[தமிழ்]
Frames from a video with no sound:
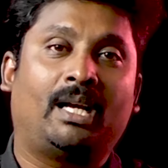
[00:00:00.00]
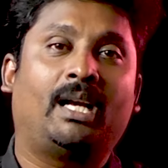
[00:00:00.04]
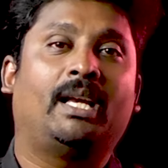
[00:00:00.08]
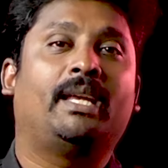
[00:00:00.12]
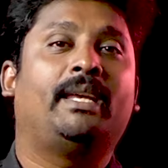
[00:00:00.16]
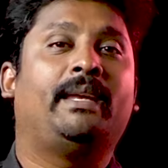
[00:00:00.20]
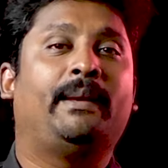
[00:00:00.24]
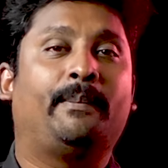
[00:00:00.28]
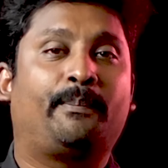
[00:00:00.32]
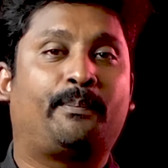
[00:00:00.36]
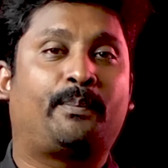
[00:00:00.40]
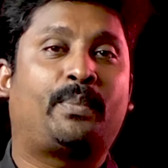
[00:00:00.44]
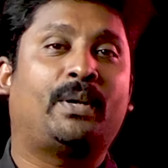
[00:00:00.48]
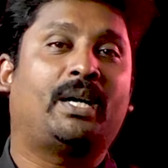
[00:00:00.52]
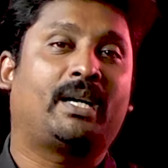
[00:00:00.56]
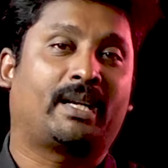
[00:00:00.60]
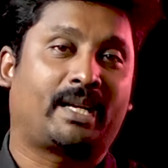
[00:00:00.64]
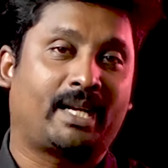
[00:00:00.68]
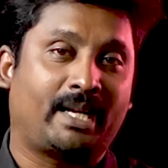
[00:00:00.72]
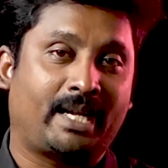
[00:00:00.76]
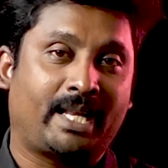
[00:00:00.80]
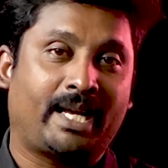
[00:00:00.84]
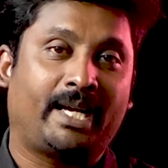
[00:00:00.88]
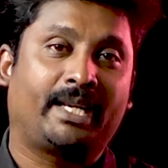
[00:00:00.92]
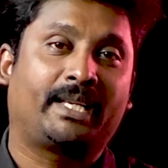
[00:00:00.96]
தான் இப்போ
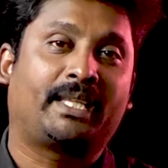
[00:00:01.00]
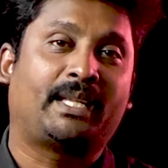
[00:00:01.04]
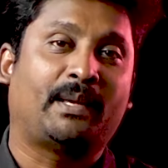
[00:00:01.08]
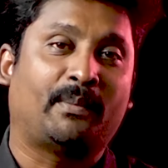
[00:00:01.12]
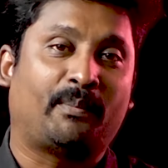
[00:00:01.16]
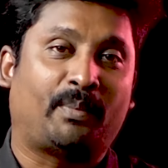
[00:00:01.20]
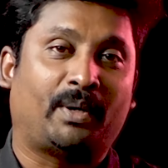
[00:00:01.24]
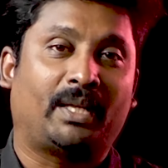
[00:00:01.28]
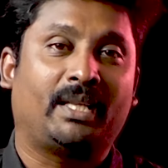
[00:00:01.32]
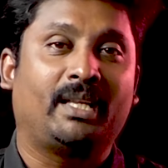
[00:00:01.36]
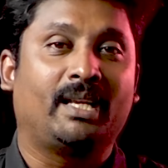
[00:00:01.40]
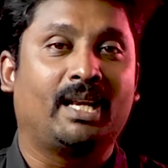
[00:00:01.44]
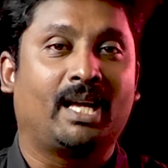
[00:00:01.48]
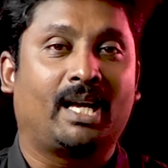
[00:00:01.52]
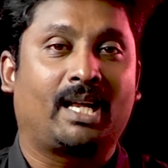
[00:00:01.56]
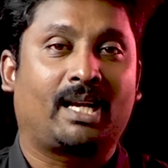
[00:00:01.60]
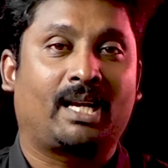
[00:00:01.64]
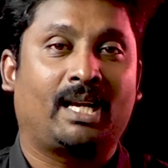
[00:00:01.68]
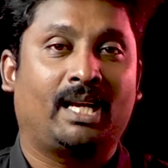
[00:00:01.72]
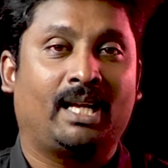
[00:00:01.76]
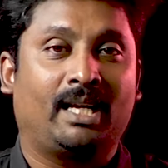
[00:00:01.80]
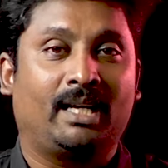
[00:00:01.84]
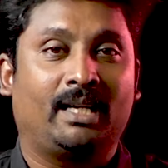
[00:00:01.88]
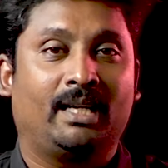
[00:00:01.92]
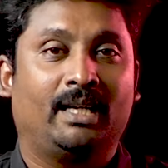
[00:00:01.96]
ரெண்டாயிரத்தி
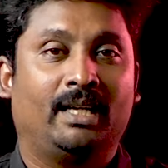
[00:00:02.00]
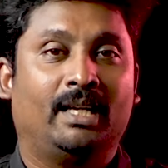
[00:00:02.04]
பதினாறில்